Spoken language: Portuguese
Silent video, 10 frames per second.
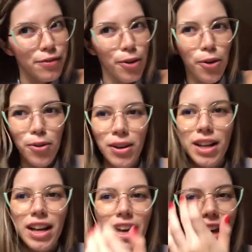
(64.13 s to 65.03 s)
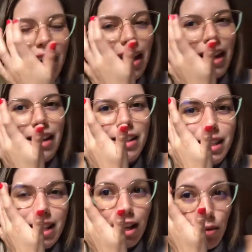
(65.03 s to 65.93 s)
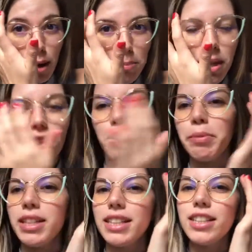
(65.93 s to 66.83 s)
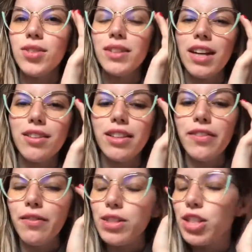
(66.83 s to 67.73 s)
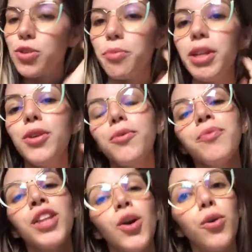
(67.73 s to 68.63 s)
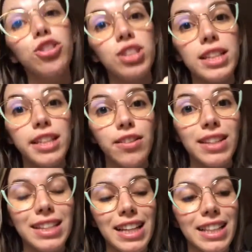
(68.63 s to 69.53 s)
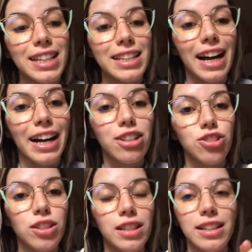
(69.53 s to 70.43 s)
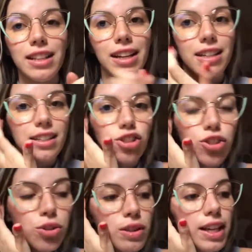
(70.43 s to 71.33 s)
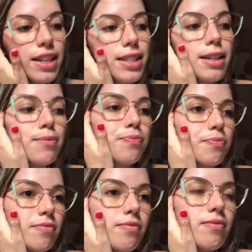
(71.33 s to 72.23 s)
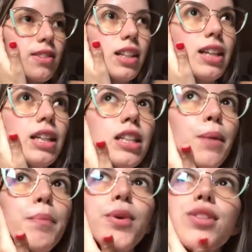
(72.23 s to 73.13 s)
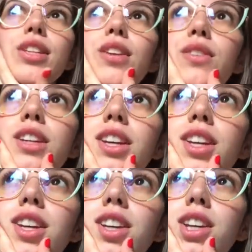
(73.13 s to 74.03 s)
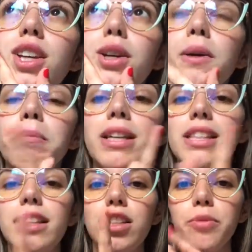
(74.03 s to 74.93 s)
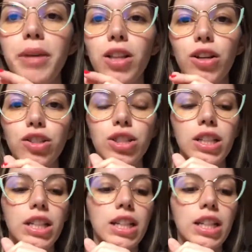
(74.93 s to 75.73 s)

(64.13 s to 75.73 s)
vou é, hidratar o cabelo amanhã, então quero levar vocês comigo. Hoje ainda tenho que ir na drenagem lá na Geolaser. E depois eu tenho que passar ainda numa loja